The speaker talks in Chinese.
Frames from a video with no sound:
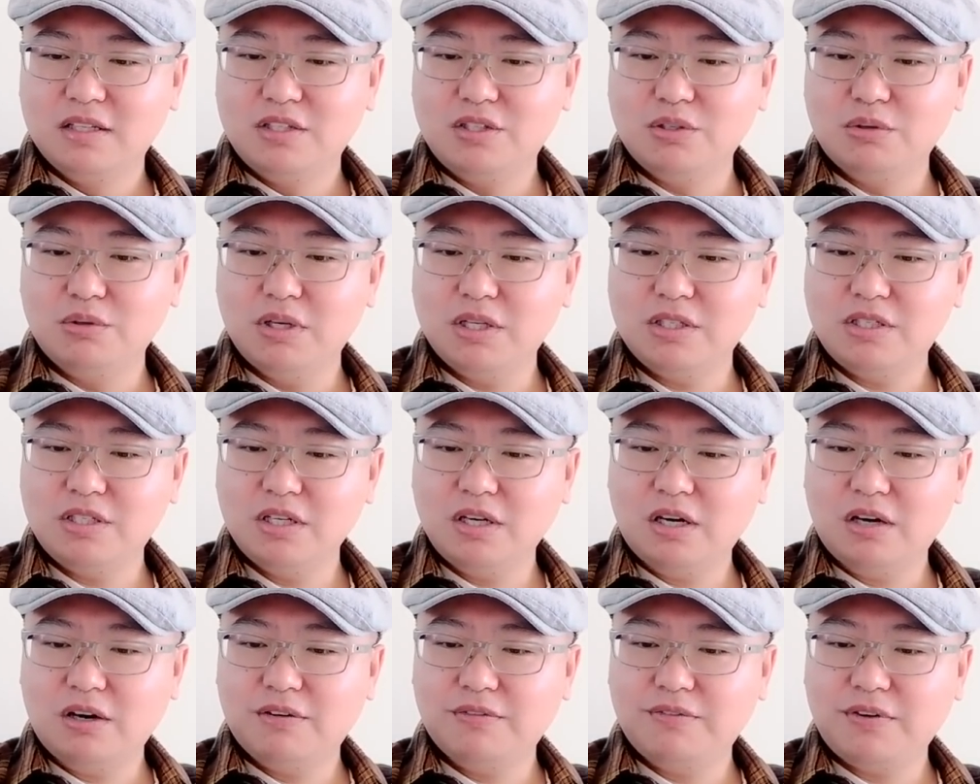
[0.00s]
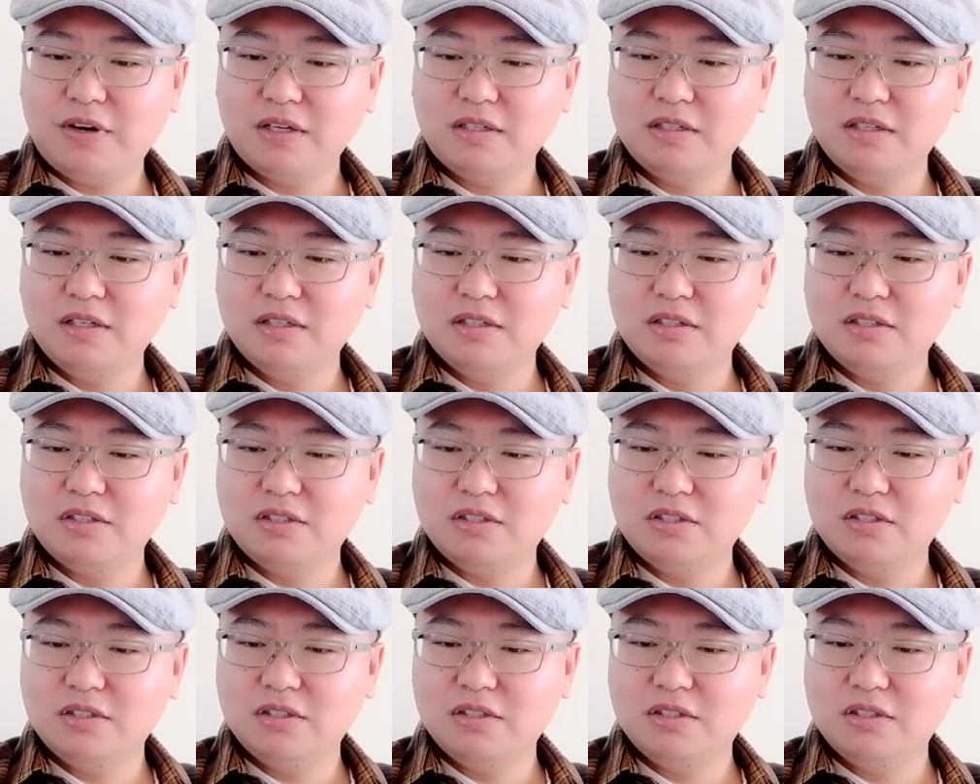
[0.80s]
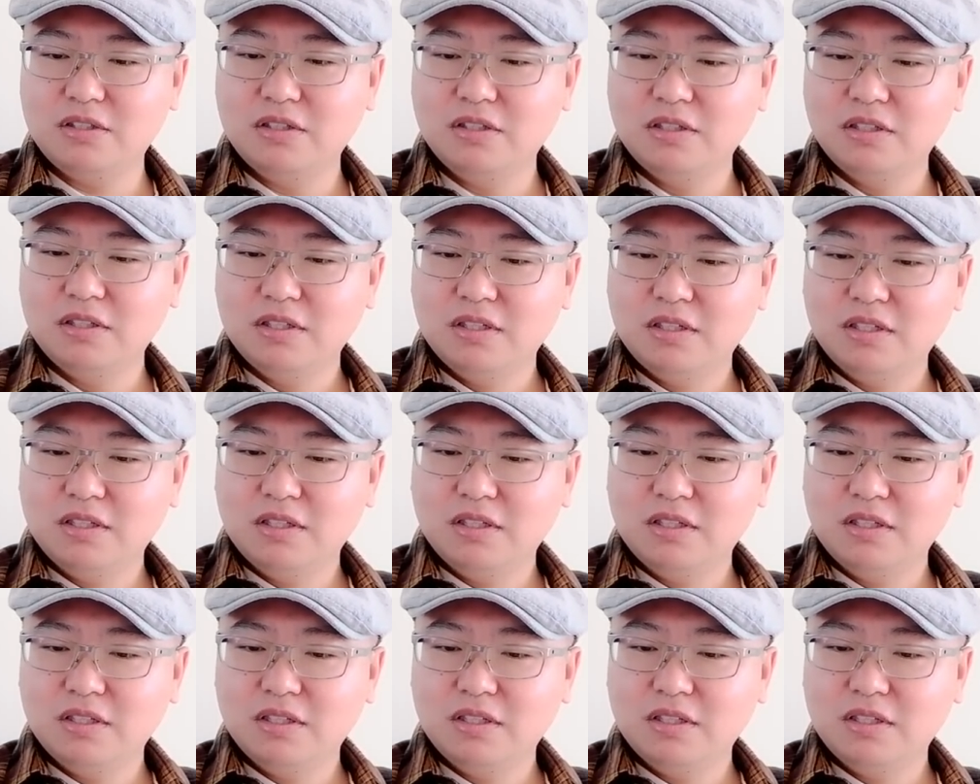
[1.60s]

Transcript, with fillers: 九月七号发射的是